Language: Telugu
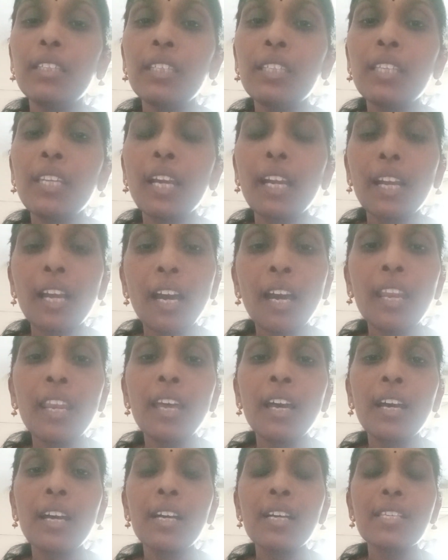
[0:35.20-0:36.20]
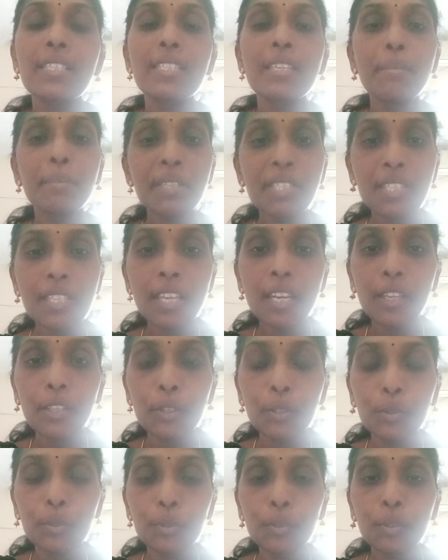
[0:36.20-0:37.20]
ఈ రకాల
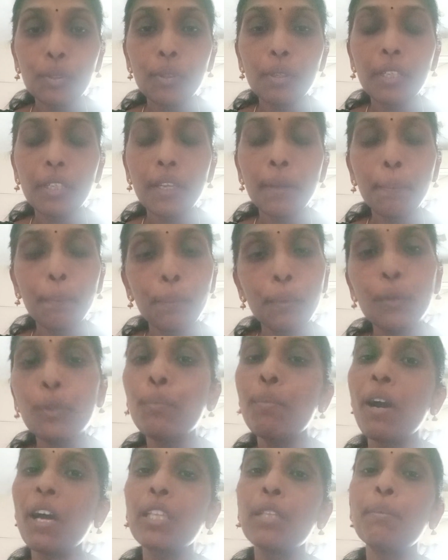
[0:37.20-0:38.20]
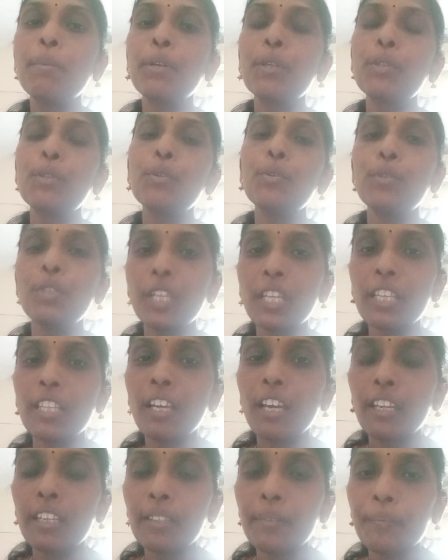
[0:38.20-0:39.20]
సమస్యలతో ఎప్పుడు బాధపడుతూ
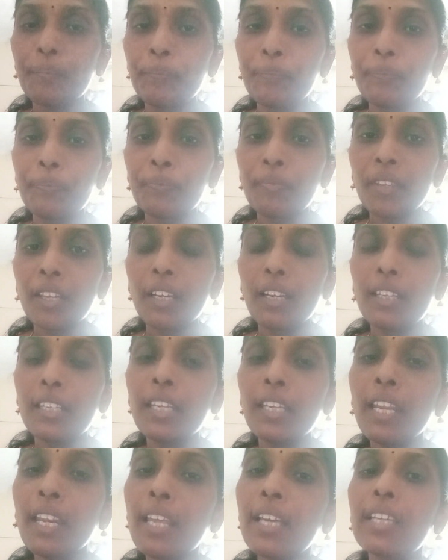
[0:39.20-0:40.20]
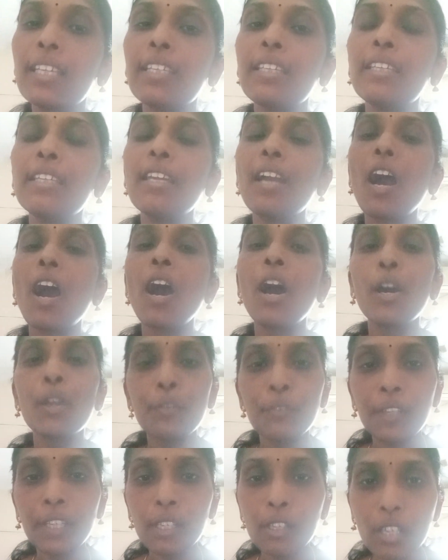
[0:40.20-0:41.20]
ఉండేదాన్ని నెలకి ఆరు
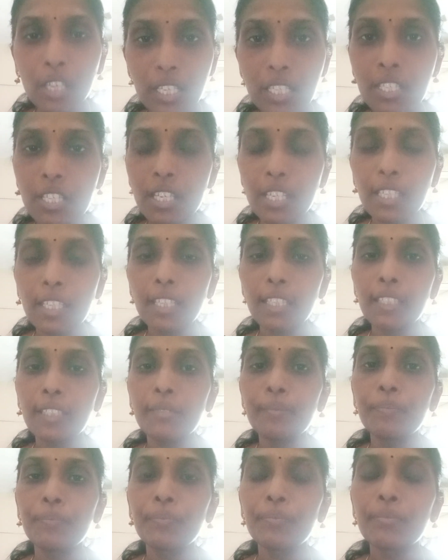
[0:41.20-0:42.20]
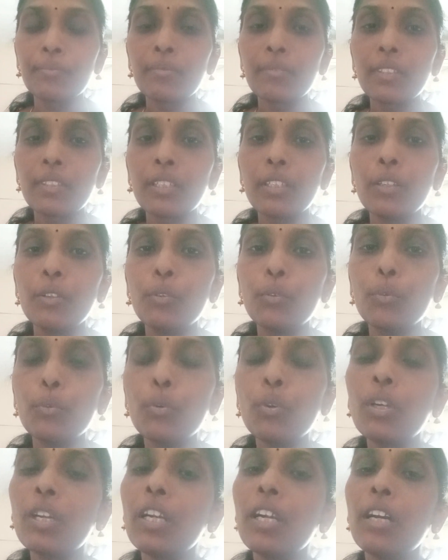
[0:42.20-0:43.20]
వేలు ఖర్చు అయ్యేది
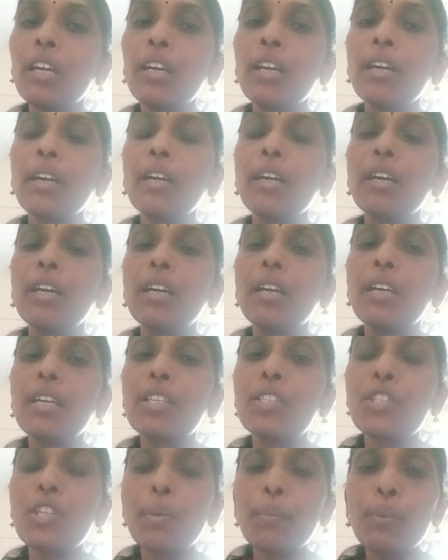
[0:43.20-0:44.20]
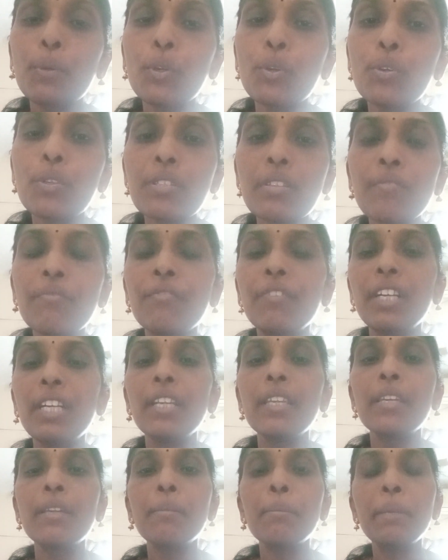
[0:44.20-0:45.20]
ఒక జబ్బు కోసం
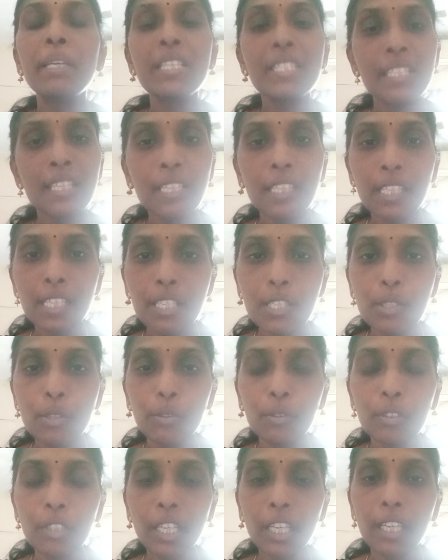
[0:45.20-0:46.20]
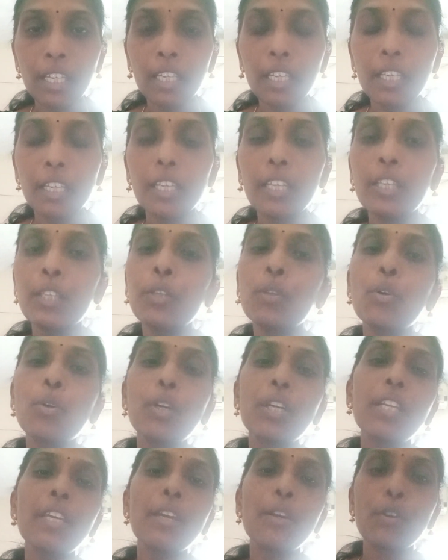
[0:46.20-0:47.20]
వెళ్ళి మెడిసిన్ తీసుకుంటే
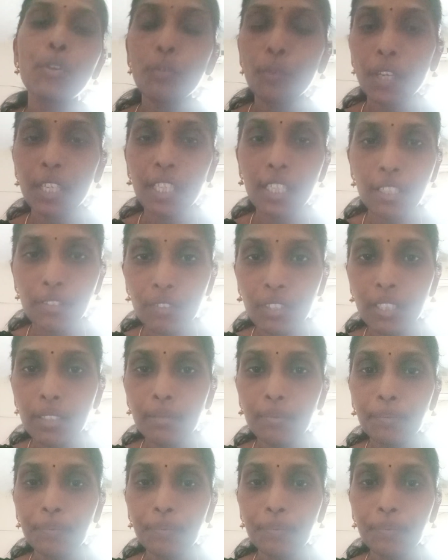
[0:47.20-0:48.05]
ఇంకొకటి ఎక్కువ అయ్యేవి